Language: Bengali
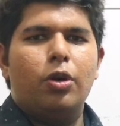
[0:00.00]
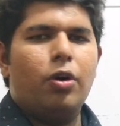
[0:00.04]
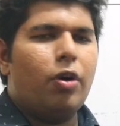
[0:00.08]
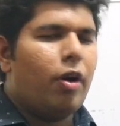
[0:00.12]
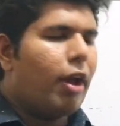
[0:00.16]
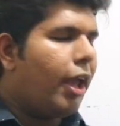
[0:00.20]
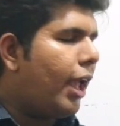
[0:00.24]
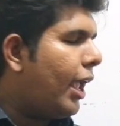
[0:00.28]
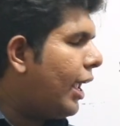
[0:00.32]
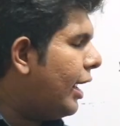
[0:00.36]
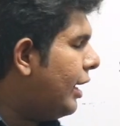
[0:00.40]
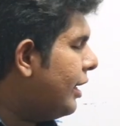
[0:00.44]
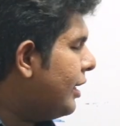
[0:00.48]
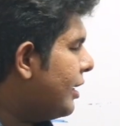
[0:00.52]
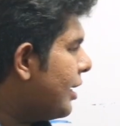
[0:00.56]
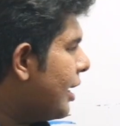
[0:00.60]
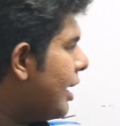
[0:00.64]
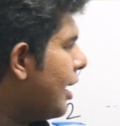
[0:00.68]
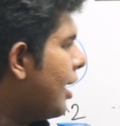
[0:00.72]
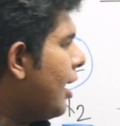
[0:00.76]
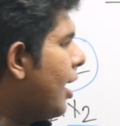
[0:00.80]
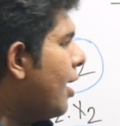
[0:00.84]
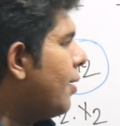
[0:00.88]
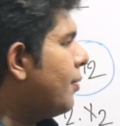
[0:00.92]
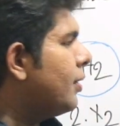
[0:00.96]
তো
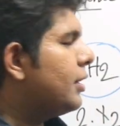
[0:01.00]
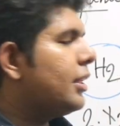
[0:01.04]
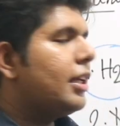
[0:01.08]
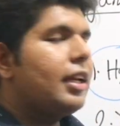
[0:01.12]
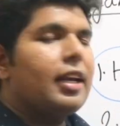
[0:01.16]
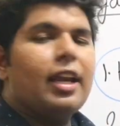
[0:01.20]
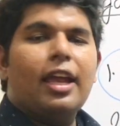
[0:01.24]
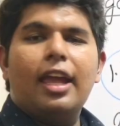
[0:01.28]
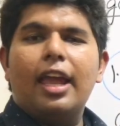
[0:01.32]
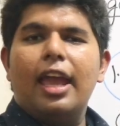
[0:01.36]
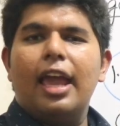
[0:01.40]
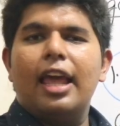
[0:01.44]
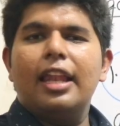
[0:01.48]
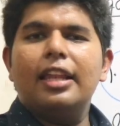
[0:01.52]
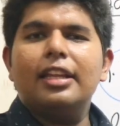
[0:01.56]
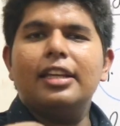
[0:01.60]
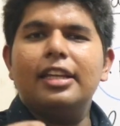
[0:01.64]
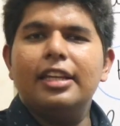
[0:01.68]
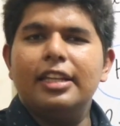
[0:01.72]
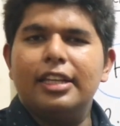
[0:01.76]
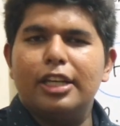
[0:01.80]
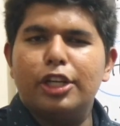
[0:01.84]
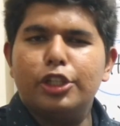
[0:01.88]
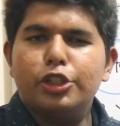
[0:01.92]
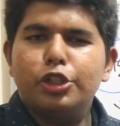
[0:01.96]
এইটা আমাদের
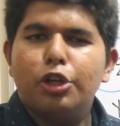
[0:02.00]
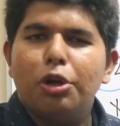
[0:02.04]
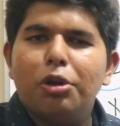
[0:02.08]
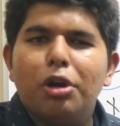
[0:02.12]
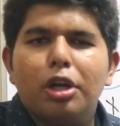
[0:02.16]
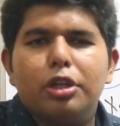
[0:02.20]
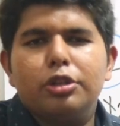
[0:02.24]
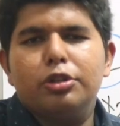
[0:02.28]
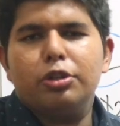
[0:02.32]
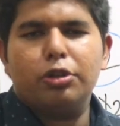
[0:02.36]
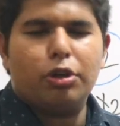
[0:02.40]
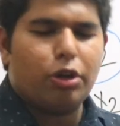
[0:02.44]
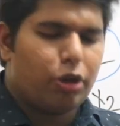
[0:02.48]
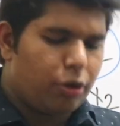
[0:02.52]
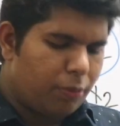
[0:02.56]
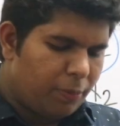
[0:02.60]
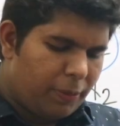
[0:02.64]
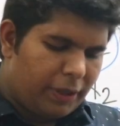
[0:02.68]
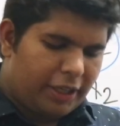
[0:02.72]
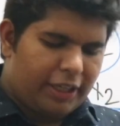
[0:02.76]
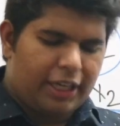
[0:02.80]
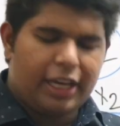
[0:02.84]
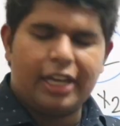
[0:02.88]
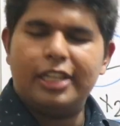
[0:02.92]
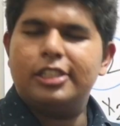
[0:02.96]
অ্যালকিনের
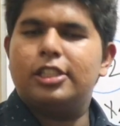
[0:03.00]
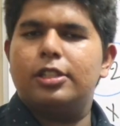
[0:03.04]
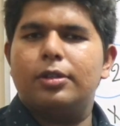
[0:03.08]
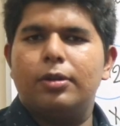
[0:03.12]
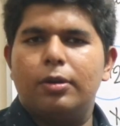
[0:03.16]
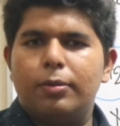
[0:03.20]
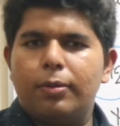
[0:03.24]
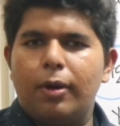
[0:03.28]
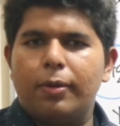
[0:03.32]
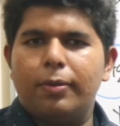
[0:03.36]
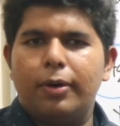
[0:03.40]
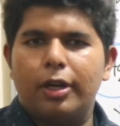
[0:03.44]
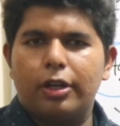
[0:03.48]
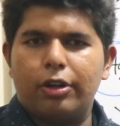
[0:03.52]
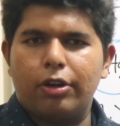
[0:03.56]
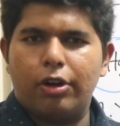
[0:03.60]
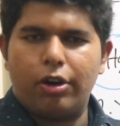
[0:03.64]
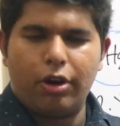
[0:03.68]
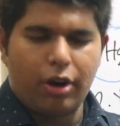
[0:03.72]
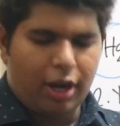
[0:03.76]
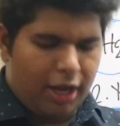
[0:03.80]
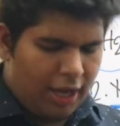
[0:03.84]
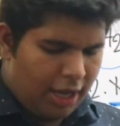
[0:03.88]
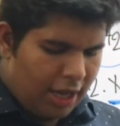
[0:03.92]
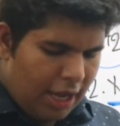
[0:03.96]
শনাক্তকরণ বিক্রিয়া হিসেবে
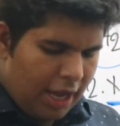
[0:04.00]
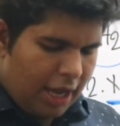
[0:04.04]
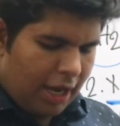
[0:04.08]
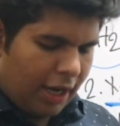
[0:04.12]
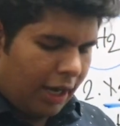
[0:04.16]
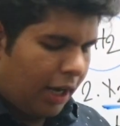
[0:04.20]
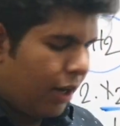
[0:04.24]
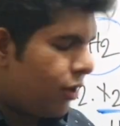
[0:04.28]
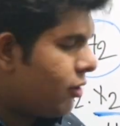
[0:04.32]
ব্যবহার করা হয়